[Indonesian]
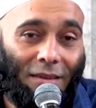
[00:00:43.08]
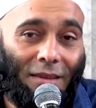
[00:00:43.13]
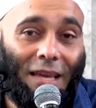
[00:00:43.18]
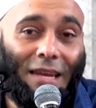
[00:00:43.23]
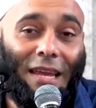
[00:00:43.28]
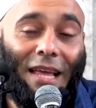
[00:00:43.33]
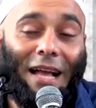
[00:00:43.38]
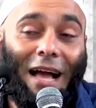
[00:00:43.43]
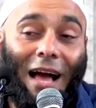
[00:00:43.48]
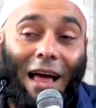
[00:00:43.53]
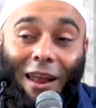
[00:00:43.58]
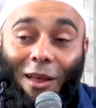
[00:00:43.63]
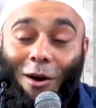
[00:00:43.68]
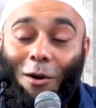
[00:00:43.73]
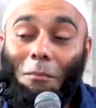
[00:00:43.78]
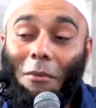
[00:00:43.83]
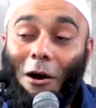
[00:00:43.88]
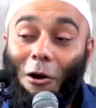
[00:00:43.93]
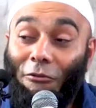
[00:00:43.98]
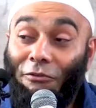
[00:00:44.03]
Jadi kalau
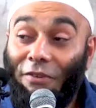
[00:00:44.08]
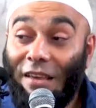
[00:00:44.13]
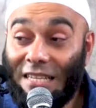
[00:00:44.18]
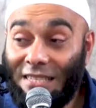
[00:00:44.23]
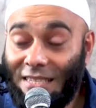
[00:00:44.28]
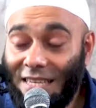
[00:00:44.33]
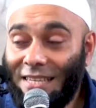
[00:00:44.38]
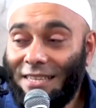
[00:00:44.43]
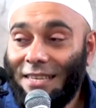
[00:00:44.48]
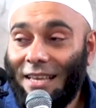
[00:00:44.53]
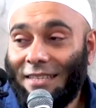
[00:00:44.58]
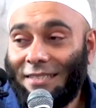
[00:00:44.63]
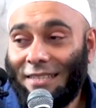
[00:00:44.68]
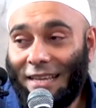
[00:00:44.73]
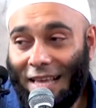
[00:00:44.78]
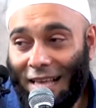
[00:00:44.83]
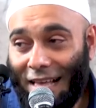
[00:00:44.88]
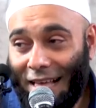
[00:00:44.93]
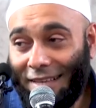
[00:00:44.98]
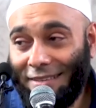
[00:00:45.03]
mau fisiknya
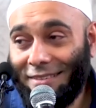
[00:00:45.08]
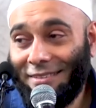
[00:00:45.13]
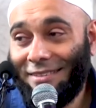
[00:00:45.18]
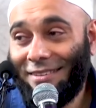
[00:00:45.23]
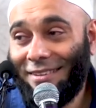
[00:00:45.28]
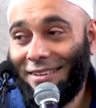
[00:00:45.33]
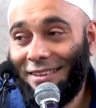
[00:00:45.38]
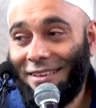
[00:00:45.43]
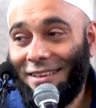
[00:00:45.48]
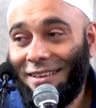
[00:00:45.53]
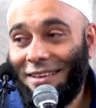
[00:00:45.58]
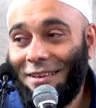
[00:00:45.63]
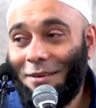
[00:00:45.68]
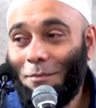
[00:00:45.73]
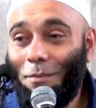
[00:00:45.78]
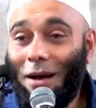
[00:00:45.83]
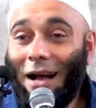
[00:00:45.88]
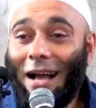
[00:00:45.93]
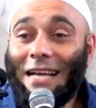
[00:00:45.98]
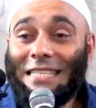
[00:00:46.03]
sehat,
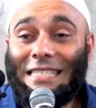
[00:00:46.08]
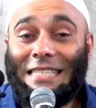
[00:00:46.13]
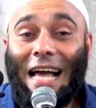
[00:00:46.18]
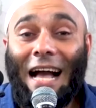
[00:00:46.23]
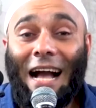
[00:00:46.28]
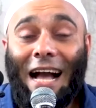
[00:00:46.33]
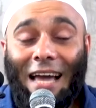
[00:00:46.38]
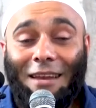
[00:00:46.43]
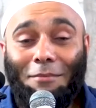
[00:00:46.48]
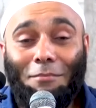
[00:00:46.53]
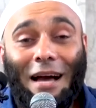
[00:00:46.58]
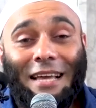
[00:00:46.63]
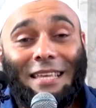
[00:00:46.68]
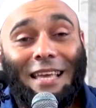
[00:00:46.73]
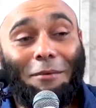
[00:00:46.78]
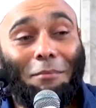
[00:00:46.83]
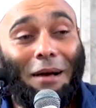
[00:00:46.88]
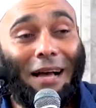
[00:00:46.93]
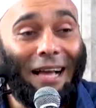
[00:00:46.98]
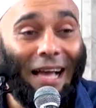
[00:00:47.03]
maka jangan
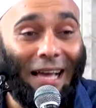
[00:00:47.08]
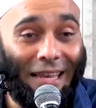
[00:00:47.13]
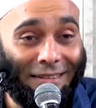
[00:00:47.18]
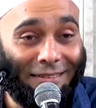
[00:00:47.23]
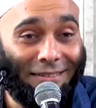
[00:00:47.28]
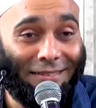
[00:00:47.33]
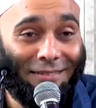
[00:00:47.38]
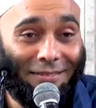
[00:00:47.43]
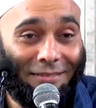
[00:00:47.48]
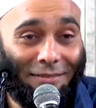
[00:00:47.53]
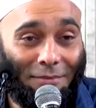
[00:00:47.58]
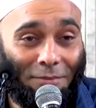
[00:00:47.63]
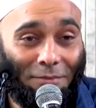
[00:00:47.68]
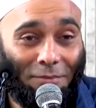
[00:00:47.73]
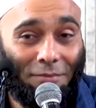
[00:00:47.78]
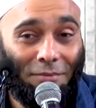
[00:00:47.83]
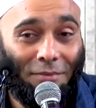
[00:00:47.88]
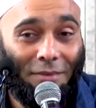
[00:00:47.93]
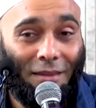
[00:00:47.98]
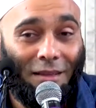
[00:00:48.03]
banyak makan.
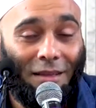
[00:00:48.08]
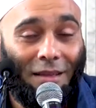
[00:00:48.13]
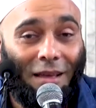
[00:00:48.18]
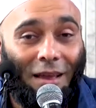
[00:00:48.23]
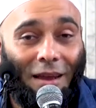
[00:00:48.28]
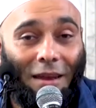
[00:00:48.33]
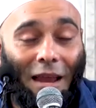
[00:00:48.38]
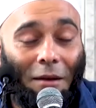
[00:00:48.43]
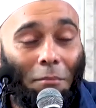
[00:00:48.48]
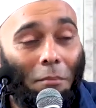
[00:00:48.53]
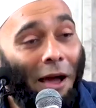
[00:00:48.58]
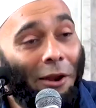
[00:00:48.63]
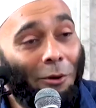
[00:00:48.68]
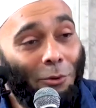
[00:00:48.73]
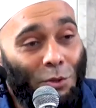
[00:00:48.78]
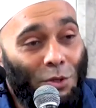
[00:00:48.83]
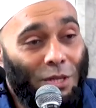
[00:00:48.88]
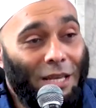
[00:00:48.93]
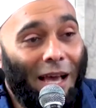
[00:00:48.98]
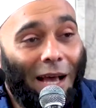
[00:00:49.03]
Dan
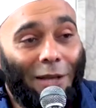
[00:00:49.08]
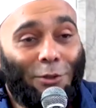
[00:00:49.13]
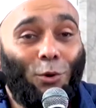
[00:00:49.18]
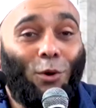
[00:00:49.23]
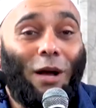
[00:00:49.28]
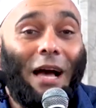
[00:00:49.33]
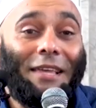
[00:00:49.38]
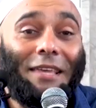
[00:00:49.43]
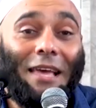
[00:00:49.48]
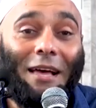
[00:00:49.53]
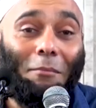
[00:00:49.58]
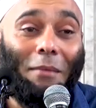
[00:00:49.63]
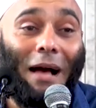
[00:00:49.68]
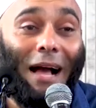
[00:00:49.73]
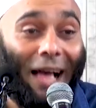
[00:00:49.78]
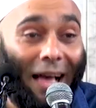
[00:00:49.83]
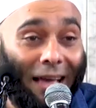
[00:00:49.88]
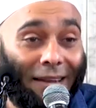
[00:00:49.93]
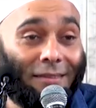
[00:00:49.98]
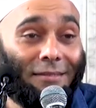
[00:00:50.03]
manusia sukanya
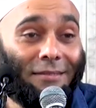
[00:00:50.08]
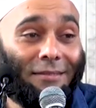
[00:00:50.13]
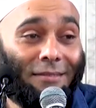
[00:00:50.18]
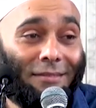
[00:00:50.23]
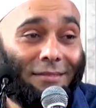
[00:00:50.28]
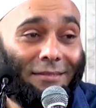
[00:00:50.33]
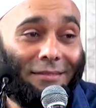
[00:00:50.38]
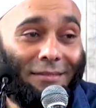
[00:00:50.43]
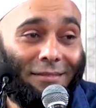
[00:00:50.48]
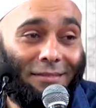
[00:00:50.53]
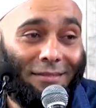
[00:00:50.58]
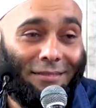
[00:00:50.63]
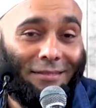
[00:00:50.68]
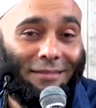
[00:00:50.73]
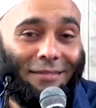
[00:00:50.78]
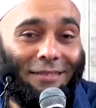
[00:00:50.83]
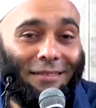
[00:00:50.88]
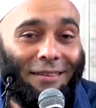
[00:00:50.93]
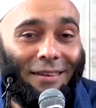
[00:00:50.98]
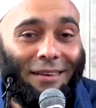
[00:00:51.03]
makan.
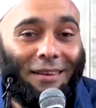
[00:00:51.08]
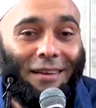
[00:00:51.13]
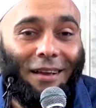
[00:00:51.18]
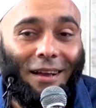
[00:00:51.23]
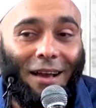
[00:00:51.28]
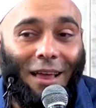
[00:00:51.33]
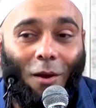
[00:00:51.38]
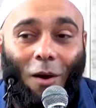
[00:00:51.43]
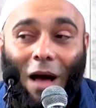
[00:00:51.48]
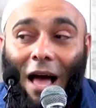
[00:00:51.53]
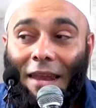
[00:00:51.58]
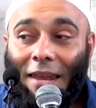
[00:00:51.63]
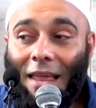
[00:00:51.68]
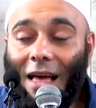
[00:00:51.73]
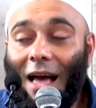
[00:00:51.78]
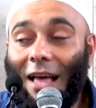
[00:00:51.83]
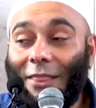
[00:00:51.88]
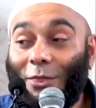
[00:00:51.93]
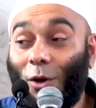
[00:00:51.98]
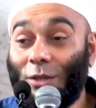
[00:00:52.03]
Kalau
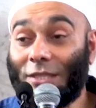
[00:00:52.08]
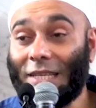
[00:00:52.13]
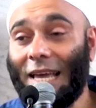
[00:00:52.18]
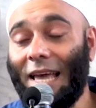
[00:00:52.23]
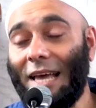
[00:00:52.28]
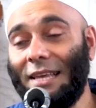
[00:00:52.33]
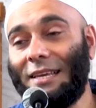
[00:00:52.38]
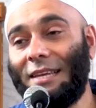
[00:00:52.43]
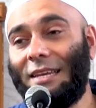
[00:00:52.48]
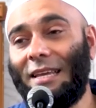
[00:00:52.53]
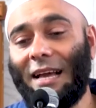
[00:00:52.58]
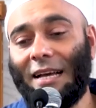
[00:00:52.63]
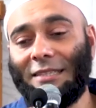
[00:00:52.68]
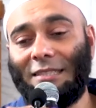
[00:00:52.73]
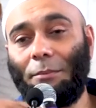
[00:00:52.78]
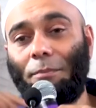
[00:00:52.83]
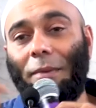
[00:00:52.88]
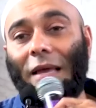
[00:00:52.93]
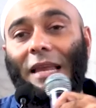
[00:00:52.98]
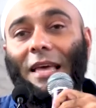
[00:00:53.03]
Anda atau saya jadi
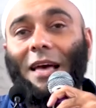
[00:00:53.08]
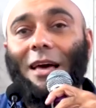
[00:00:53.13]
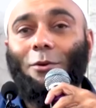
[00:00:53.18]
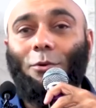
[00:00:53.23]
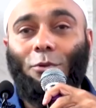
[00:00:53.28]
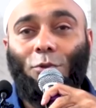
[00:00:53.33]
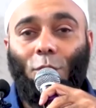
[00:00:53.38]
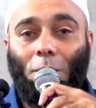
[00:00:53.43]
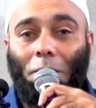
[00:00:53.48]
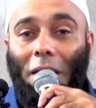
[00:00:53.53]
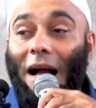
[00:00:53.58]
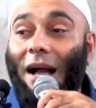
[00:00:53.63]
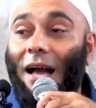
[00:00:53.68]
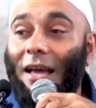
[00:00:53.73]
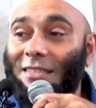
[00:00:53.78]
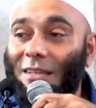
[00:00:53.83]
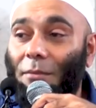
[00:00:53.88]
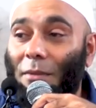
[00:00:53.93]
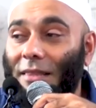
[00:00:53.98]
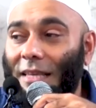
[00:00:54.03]
kasih pilihan untuk
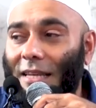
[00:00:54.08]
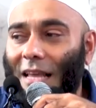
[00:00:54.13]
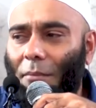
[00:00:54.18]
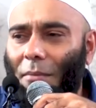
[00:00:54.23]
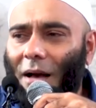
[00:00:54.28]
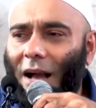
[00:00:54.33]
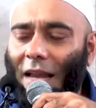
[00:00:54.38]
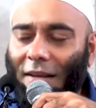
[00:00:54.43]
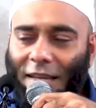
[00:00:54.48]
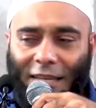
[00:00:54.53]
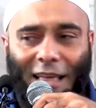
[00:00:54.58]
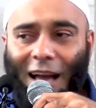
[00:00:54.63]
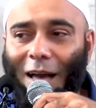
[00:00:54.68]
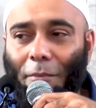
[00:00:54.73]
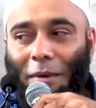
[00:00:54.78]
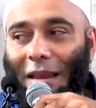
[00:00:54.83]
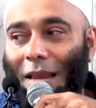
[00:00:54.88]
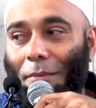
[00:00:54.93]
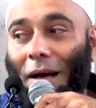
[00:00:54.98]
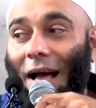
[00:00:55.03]
makan sama tidak makan, kita akan
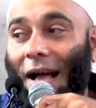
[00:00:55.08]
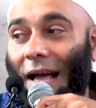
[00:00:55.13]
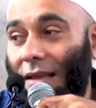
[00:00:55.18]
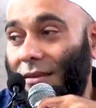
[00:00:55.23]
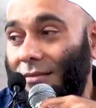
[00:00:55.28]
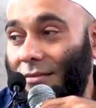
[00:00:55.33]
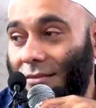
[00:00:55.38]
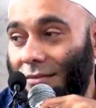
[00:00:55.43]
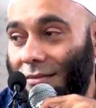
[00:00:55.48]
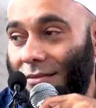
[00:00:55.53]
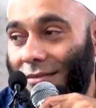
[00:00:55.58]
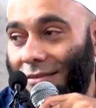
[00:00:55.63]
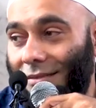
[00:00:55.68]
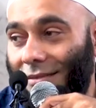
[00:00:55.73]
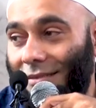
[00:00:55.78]
pilih makan.